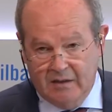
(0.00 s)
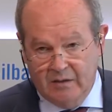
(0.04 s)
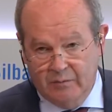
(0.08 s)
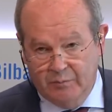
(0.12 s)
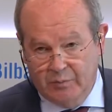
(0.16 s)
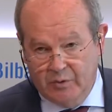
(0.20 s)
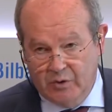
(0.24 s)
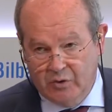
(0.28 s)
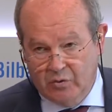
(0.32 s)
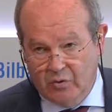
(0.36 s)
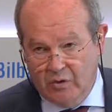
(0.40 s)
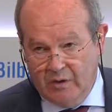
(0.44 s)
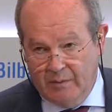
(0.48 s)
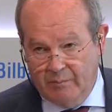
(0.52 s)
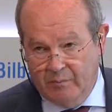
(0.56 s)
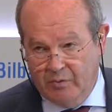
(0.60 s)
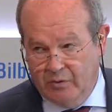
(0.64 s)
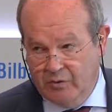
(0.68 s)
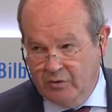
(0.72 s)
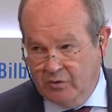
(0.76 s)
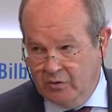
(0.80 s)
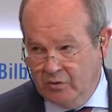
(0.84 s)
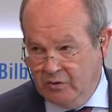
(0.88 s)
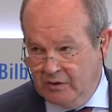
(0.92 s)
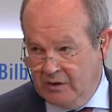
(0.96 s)
el puerto lo han
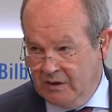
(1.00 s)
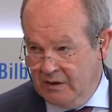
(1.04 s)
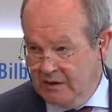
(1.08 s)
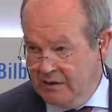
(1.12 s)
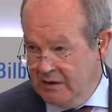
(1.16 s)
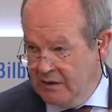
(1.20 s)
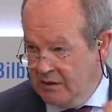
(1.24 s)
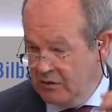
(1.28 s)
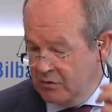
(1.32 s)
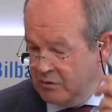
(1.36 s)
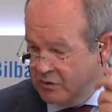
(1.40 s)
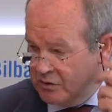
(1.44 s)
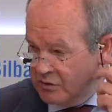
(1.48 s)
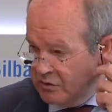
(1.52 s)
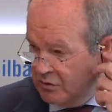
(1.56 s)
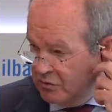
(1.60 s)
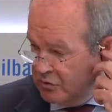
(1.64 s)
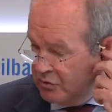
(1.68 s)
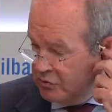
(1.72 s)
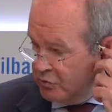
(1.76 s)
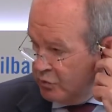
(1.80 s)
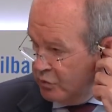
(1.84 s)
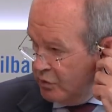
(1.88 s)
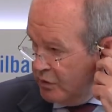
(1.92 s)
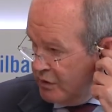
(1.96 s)
podido notar ya, lo que son
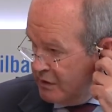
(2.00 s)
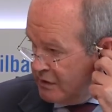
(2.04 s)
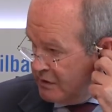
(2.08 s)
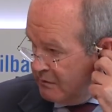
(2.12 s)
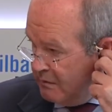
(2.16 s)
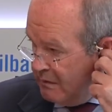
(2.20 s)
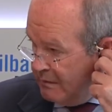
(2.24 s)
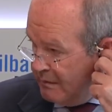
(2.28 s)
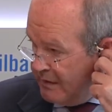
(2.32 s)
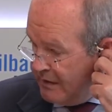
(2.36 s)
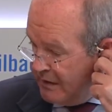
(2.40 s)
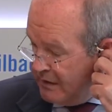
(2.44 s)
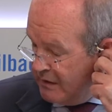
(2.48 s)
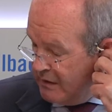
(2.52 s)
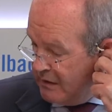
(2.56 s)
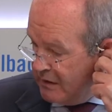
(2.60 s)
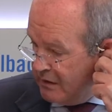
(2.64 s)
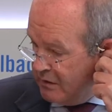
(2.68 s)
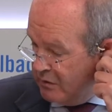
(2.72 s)
los túneles de Mamariga,